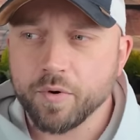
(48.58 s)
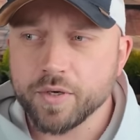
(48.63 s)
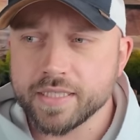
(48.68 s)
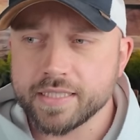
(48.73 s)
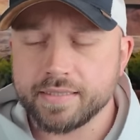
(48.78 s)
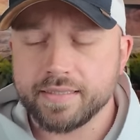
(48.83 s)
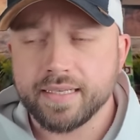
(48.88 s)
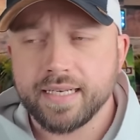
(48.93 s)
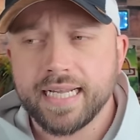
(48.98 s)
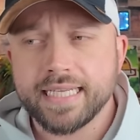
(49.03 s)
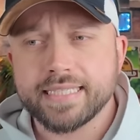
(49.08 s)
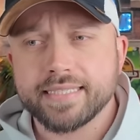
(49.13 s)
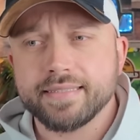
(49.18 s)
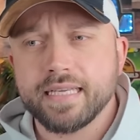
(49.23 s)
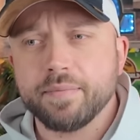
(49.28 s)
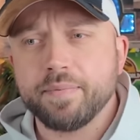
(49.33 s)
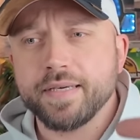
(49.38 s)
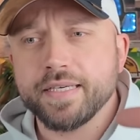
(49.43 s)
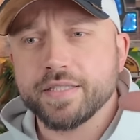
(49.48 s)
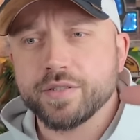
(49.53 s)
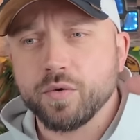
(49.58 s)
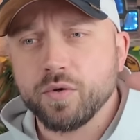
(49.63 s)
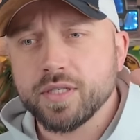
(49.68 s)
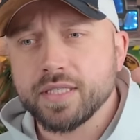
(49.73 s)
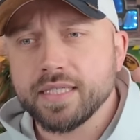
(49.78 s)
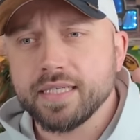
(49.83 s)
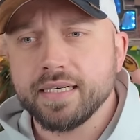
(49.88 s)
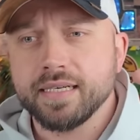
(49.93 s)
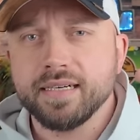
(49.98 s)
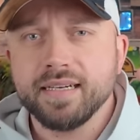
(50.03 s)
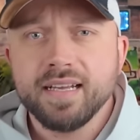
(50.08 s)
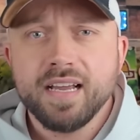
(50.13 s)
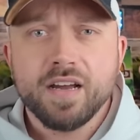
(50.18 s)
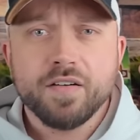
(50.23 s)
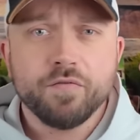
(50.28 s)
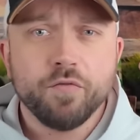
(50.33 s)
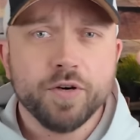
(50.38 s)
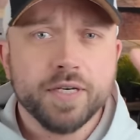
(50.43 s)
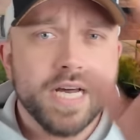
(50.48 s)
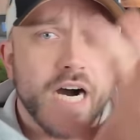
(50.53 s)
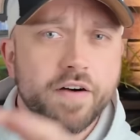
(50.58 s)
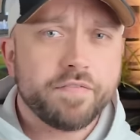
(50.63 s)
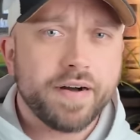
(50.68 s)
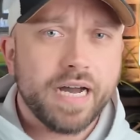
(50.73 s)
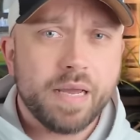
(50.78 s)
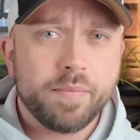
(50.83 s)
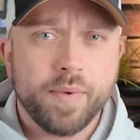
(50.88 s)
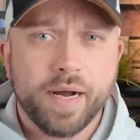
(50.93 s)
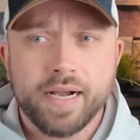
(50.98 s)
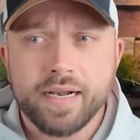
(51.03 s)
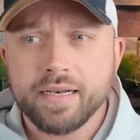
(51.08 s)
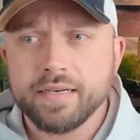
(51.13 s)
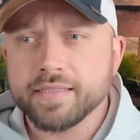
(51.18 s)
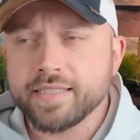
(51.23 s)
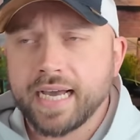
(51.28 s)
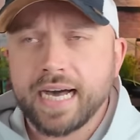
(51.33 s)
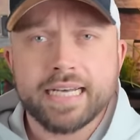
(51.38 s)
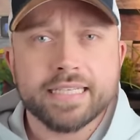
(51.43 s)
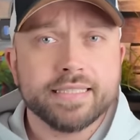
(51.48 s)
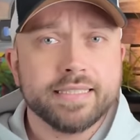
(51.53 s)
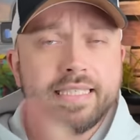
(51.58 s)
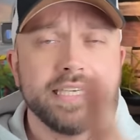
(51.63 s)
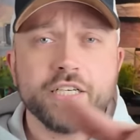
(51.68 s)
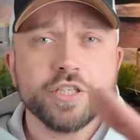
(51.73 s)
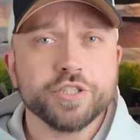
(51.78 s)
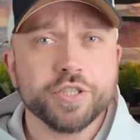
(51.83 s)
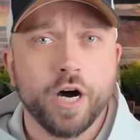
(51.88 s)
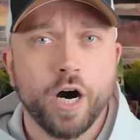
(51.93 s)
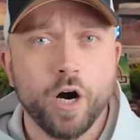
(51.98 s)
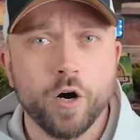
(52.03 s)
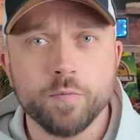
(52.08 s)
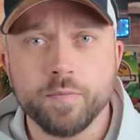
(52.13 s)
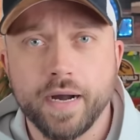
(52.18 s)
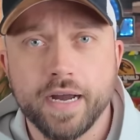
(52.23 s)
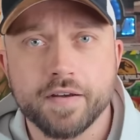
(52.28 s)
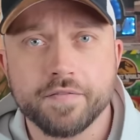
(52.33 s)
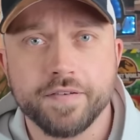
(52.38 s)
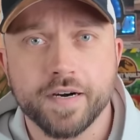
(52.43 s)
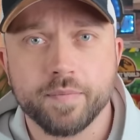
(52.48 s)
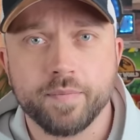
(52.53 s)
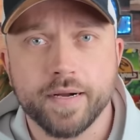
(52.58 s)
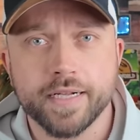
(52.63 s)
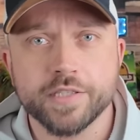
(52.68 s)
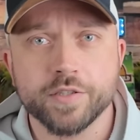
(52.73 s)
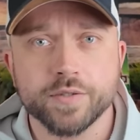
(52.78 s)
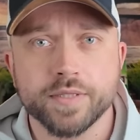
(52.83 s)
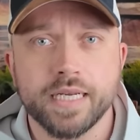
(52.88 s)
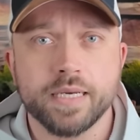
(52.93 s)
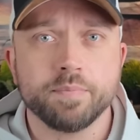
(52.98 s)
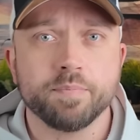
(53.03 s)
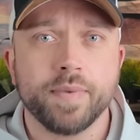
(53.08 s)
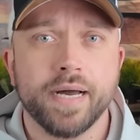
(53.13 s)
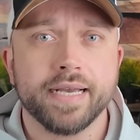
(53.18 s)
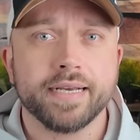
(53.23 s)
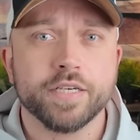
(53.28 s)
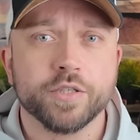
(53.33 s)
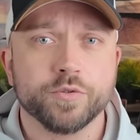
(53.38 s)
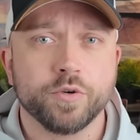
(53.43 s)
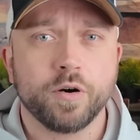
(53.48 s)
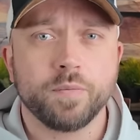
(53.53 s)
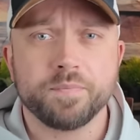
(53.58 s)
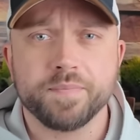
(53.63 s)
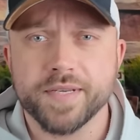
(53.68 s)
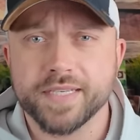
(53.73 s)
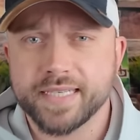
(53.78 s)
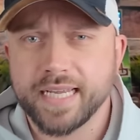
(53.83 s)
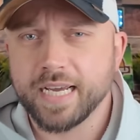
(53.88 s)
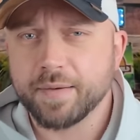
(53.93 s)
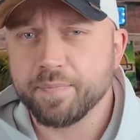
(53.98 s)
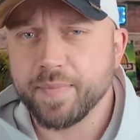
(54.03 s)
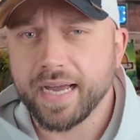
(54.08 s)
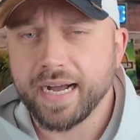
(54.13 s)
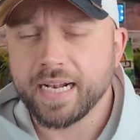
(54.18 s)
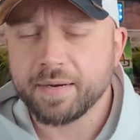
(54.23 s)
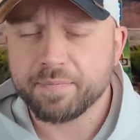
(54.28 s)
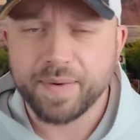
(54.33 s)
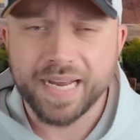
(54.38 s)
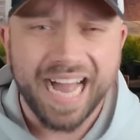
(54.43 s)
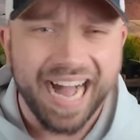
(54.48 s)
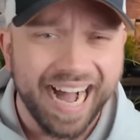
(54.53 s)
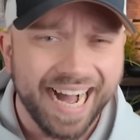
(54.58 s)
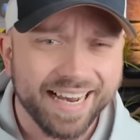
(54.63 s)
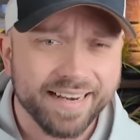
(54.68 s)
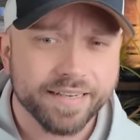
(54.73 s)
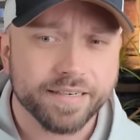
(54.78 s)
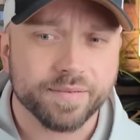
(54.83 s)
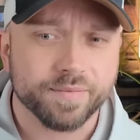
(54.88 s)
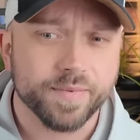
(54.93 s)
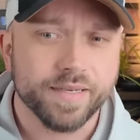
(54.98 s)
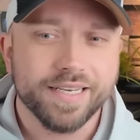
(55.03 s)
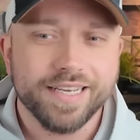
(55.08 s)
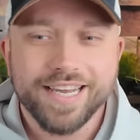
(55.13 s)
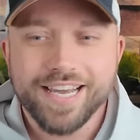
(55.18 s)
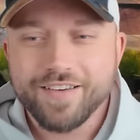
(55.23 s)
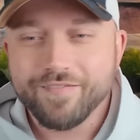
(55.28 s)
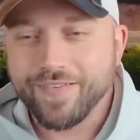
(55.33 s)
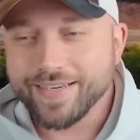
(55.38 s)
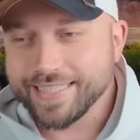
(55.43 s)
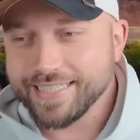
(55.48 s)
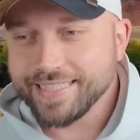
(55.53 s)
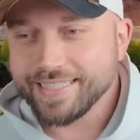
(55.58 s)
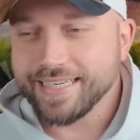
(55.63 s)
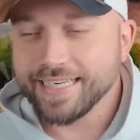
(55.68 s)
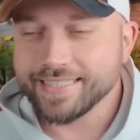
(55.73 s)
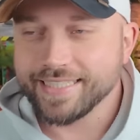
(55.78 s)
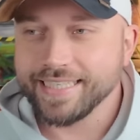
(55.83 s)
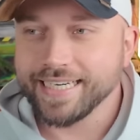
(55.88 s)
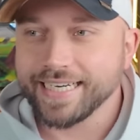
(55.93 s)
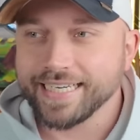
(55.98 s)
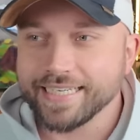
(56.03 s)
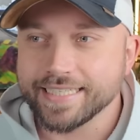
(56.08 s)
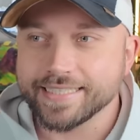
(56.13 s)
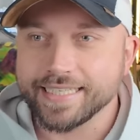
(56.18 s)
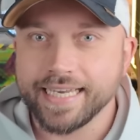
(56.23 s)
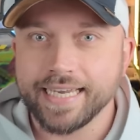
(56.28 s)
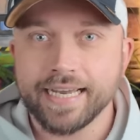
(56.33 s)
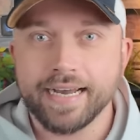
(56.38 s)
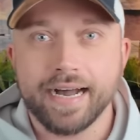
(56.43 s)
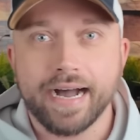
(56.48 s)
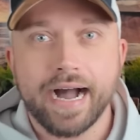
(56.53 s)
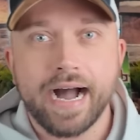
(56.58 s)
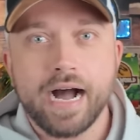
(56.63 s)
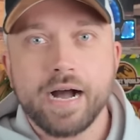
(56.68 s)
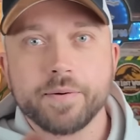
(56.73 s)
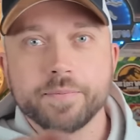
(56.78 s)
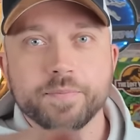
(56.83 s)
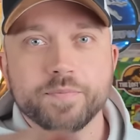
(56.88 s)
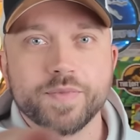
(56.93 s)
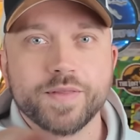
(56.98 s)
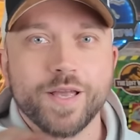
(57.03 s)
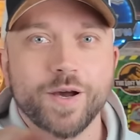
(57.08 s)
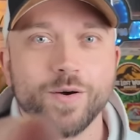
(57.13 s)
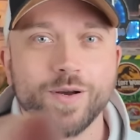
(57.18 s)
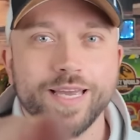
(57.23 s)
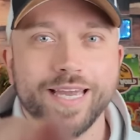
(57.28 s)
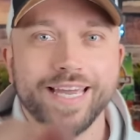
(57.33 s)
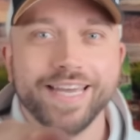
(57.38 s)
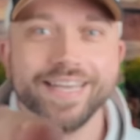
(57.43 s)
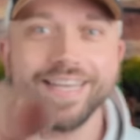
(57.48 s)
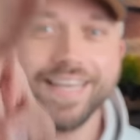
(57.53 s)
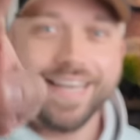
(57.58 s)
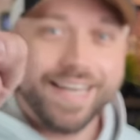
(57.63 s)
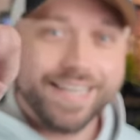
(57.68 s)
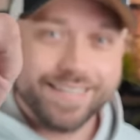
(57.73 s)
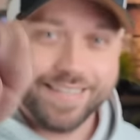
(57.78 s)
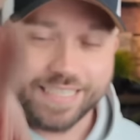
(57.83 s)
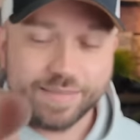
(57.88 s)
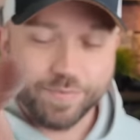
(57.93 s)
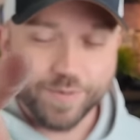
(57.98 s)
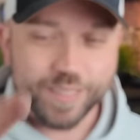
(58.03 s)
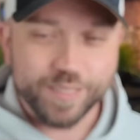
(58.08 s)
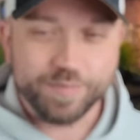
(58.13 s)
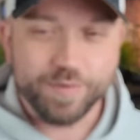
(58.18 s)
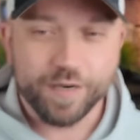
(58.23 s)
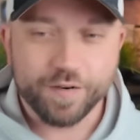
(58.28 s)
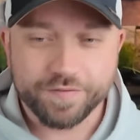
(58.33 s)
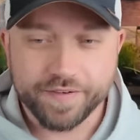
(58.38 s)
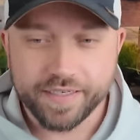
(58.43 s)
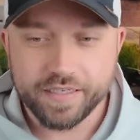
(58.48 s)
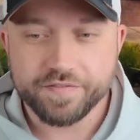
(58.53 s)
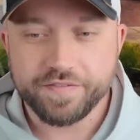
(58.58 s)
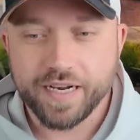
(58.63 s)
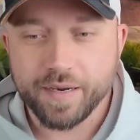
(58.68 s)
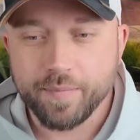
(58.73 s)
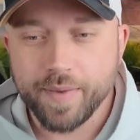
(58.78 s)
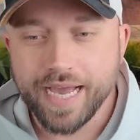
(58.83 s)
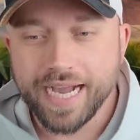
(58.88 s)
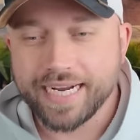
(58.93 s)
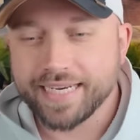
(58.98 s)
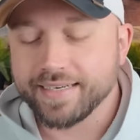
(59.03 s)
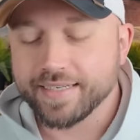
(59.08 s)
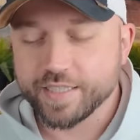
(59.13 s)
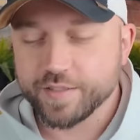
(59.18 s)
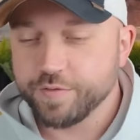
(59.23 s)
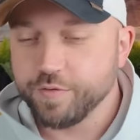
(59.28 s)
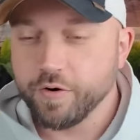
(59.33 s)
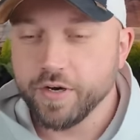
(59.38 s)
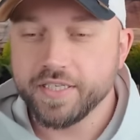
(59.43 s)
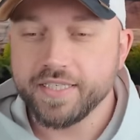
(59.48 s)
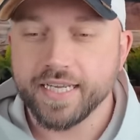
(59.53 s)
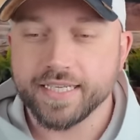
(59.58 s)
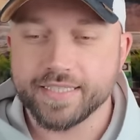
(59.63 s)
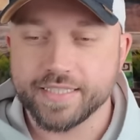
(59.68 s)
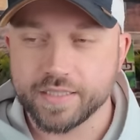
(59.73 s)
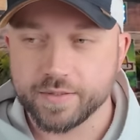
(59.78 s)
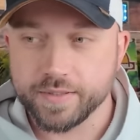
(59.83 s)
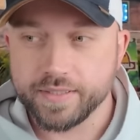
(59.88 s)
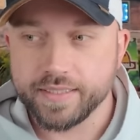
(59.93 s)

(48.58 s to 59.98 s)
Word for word: musst. In der letzten Episode wurde auf einmal Rasierschaum einfach mal so nebenbei gedroppt. Und ich denke mir halt bei allem, was ich in der Serie sehe, ah, okay, das muss ich mir auf jeden Fall merken, das führt jetzt